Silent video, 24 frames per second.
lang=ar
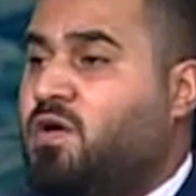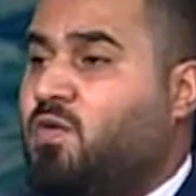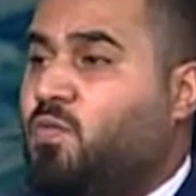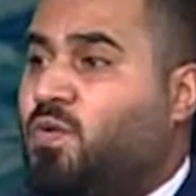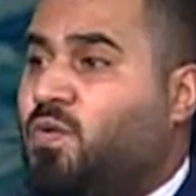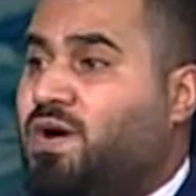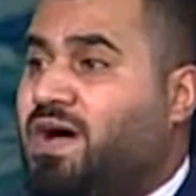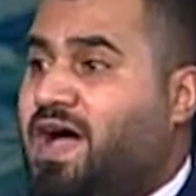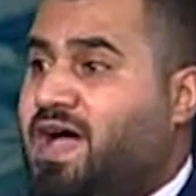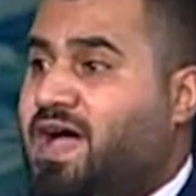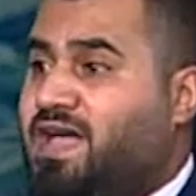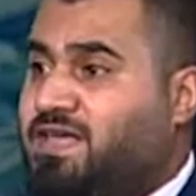
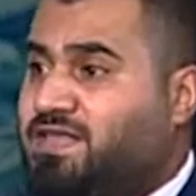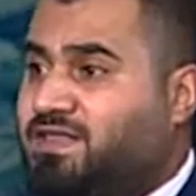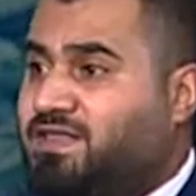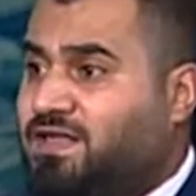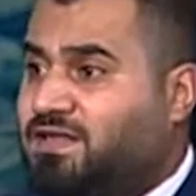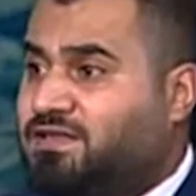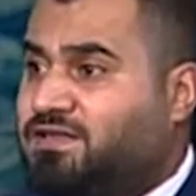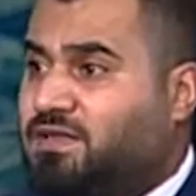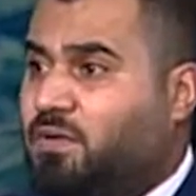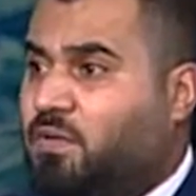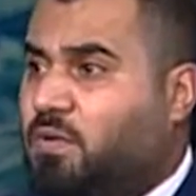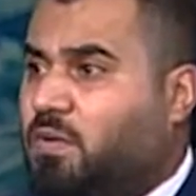
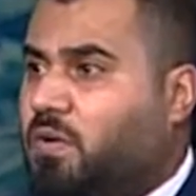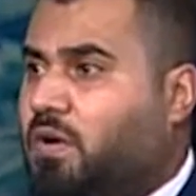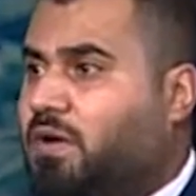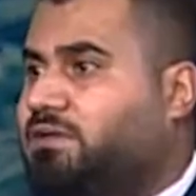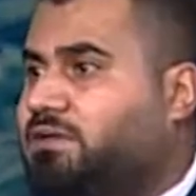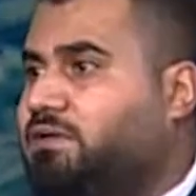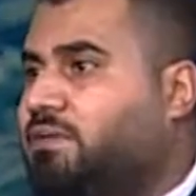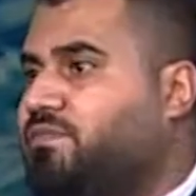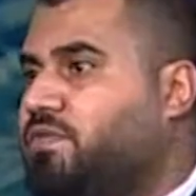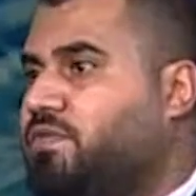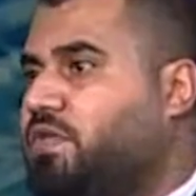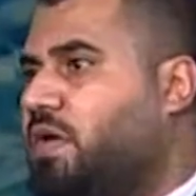وأيضا
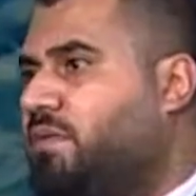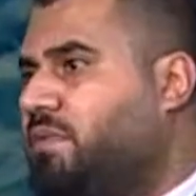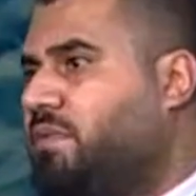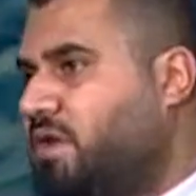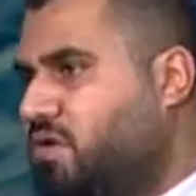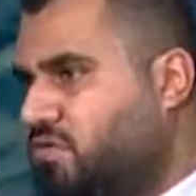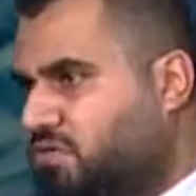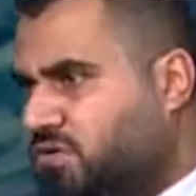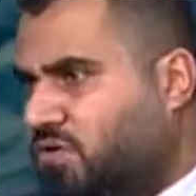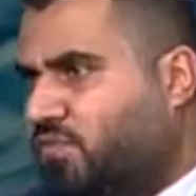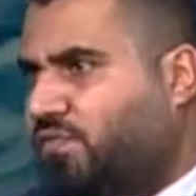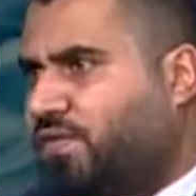توقعات ضمنية
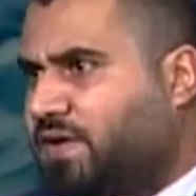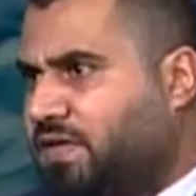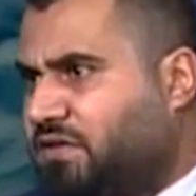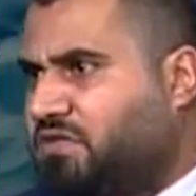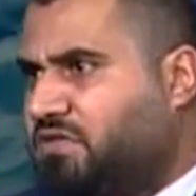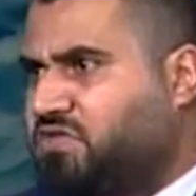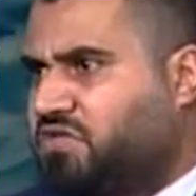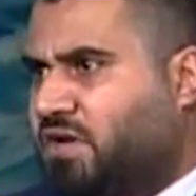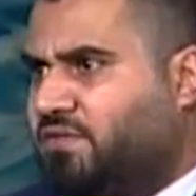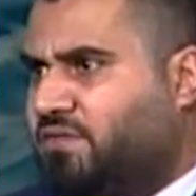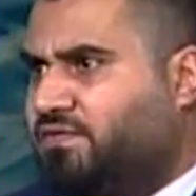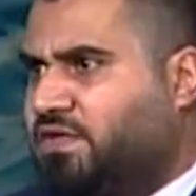بأنه سوف
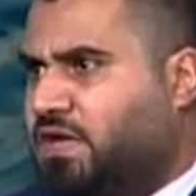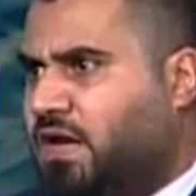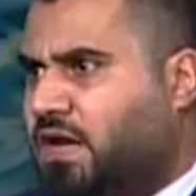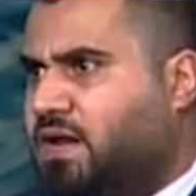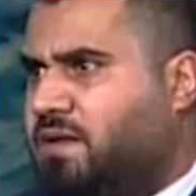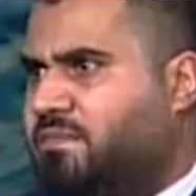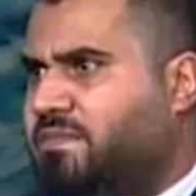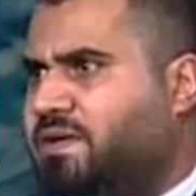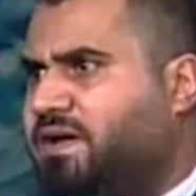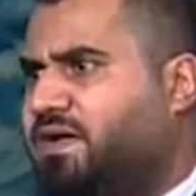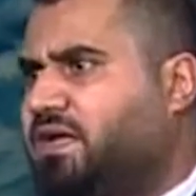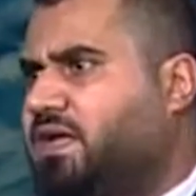يتجه الفدرال
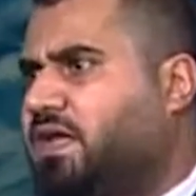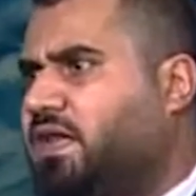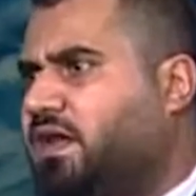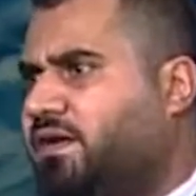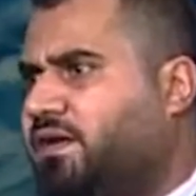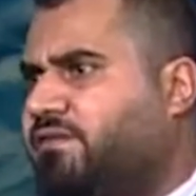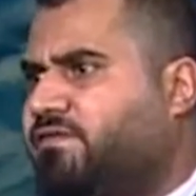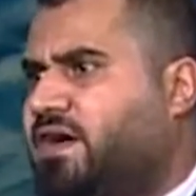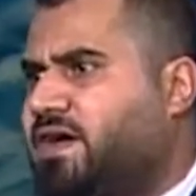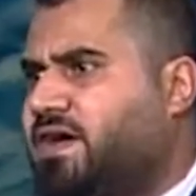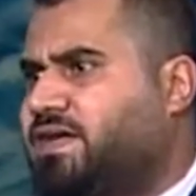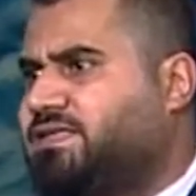الأمريكي
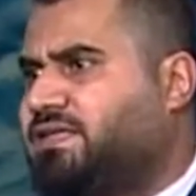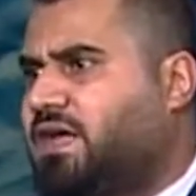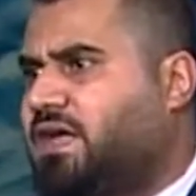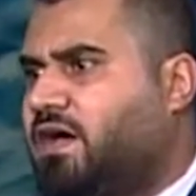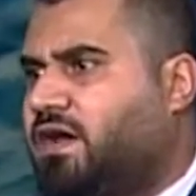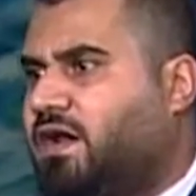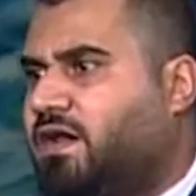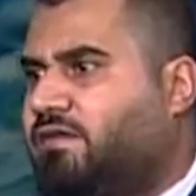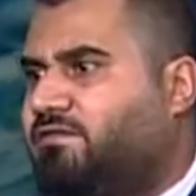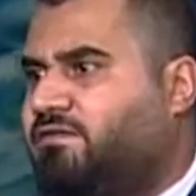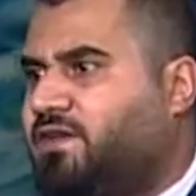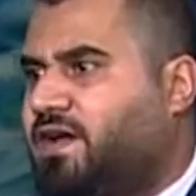لرفع
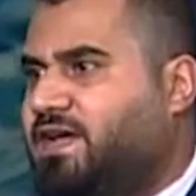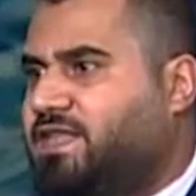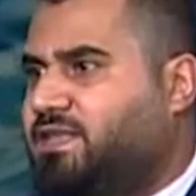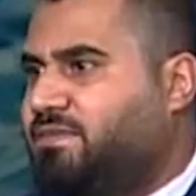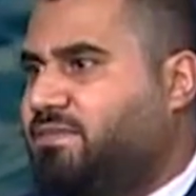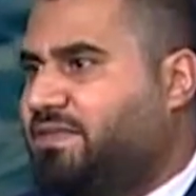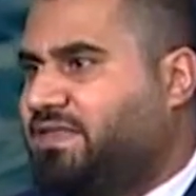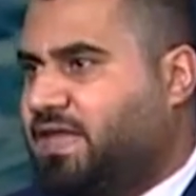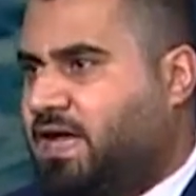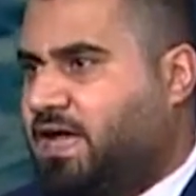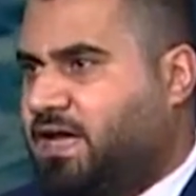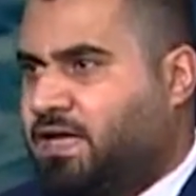أسعار الفائدة
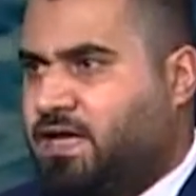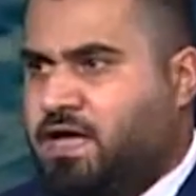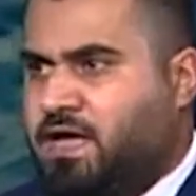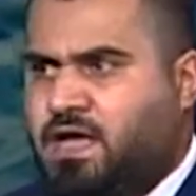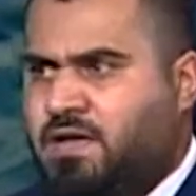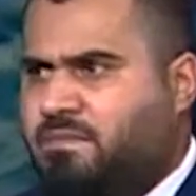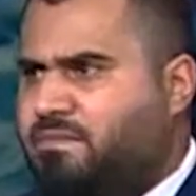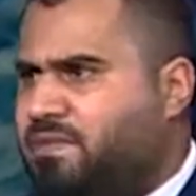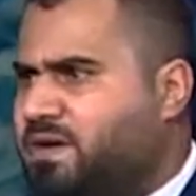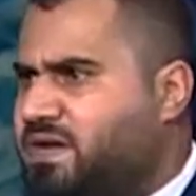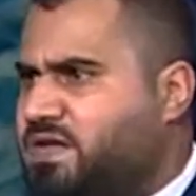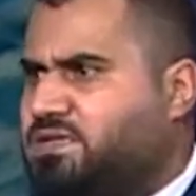بالتالي
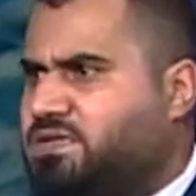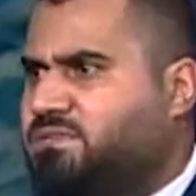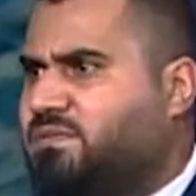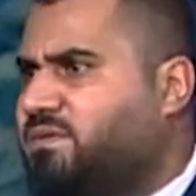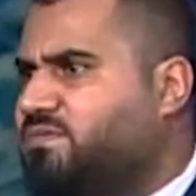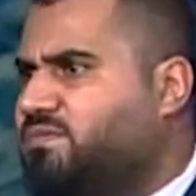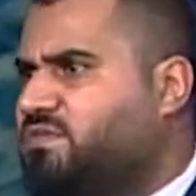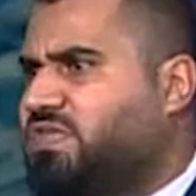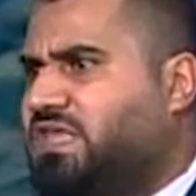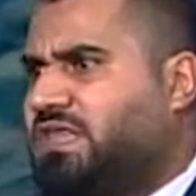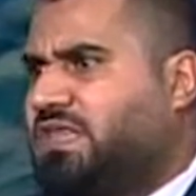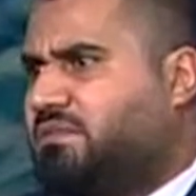بالنسبة
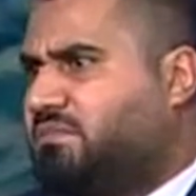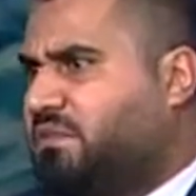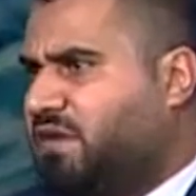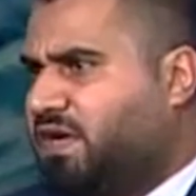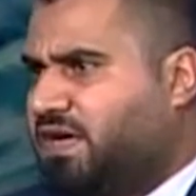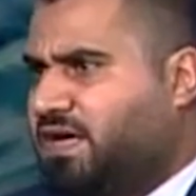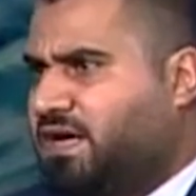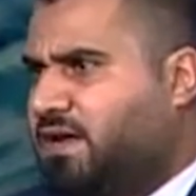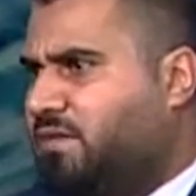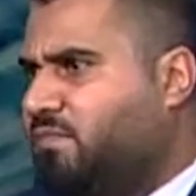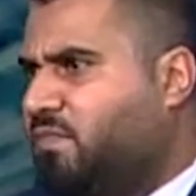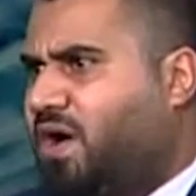
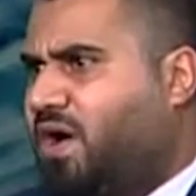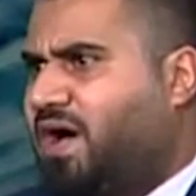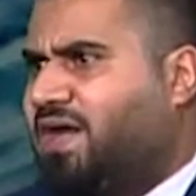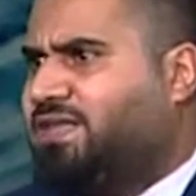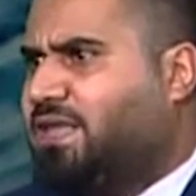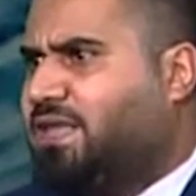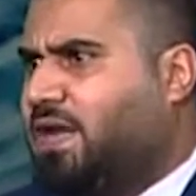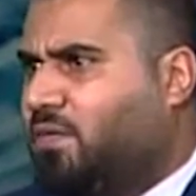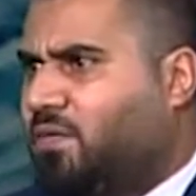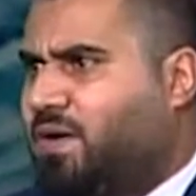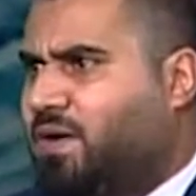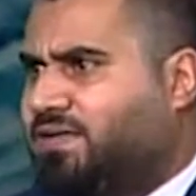للمستثمرين
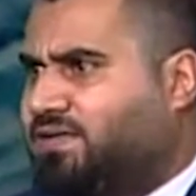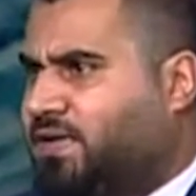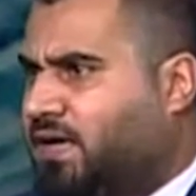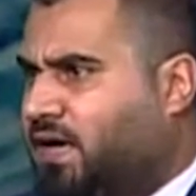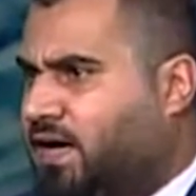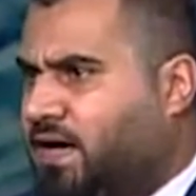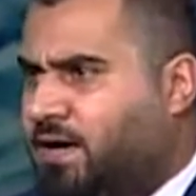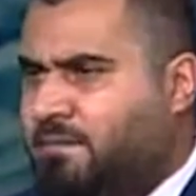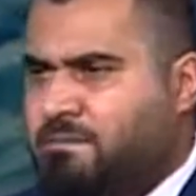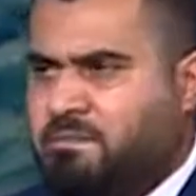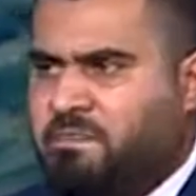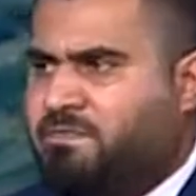المعادلة
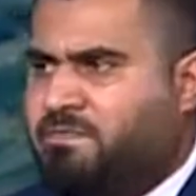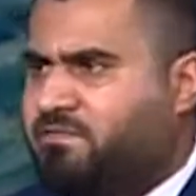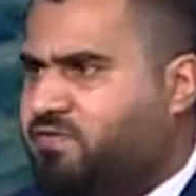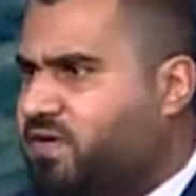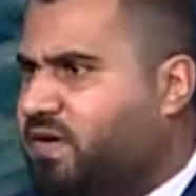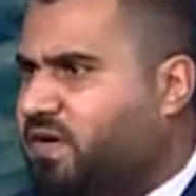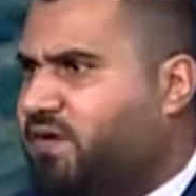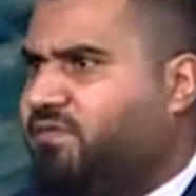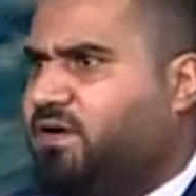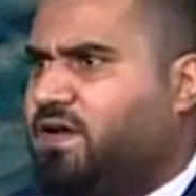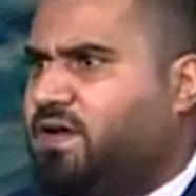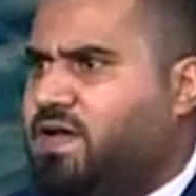واضحة
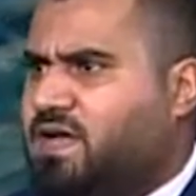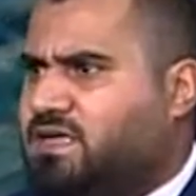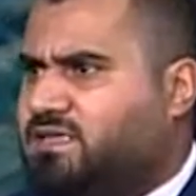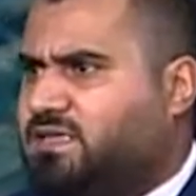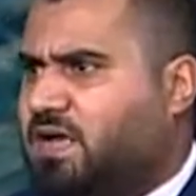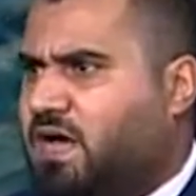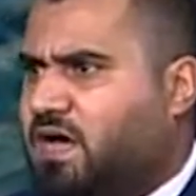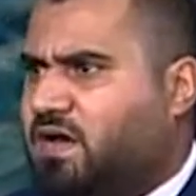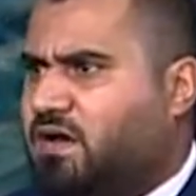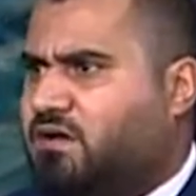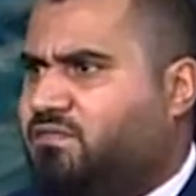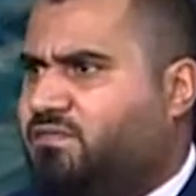في رفع
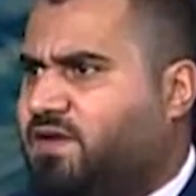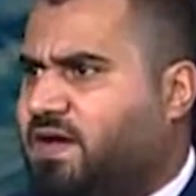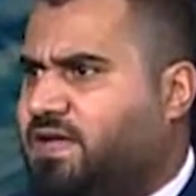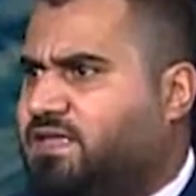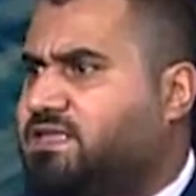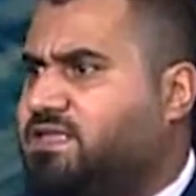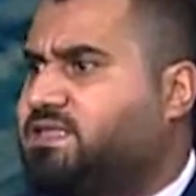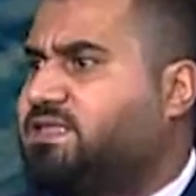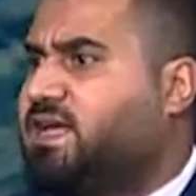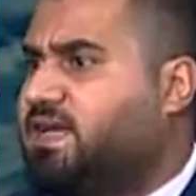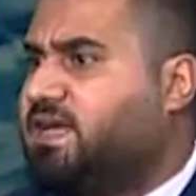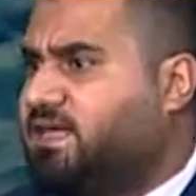لأسعار
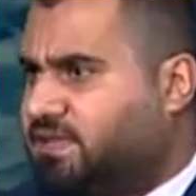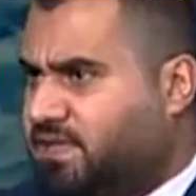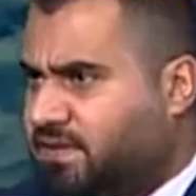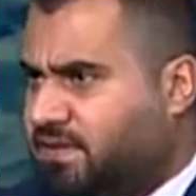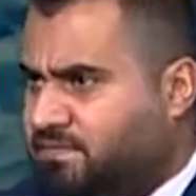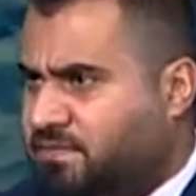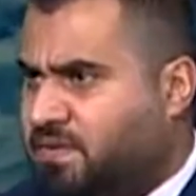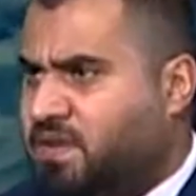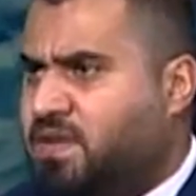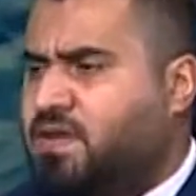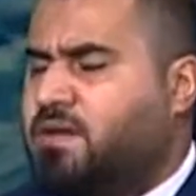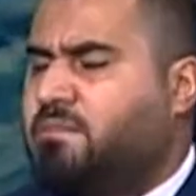الفائدة
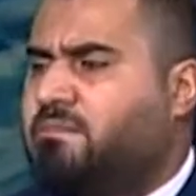سيتم